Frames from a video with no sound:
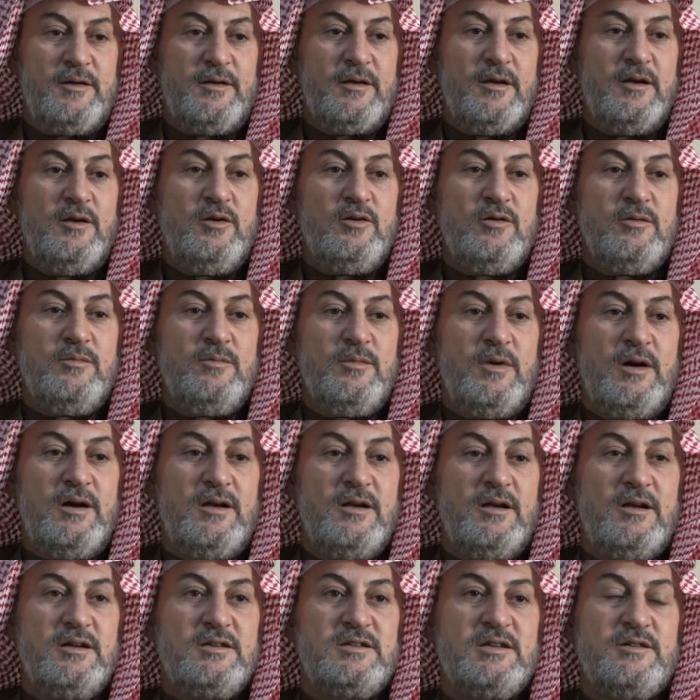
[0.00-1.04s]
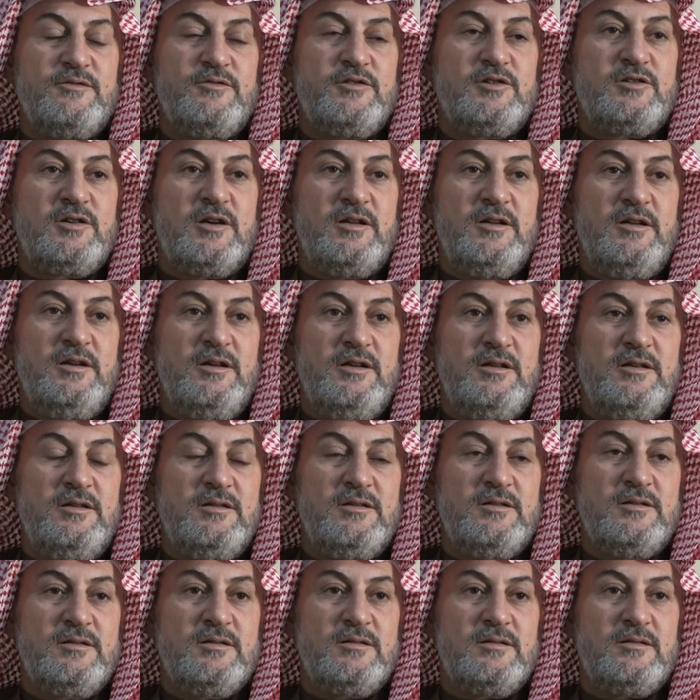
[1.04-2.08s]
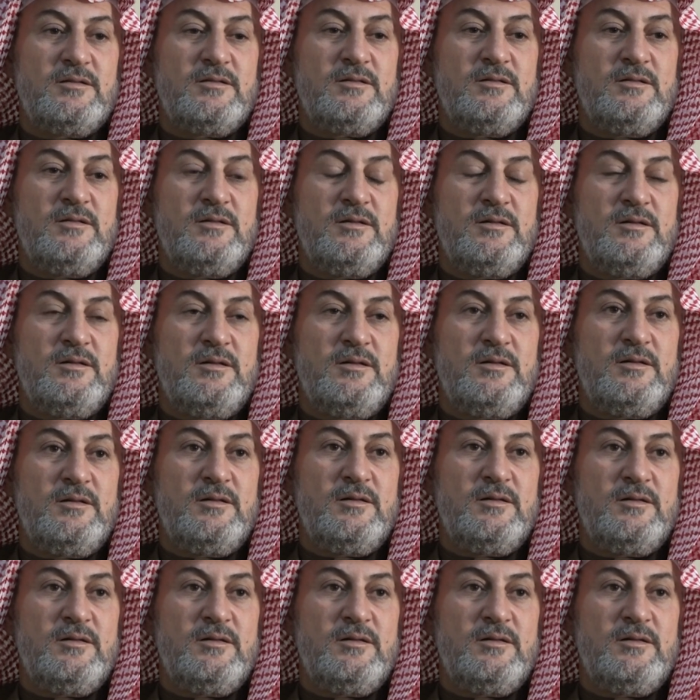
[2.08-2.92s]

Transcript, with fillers: احنا اليوم مع الاسف الشديد آه،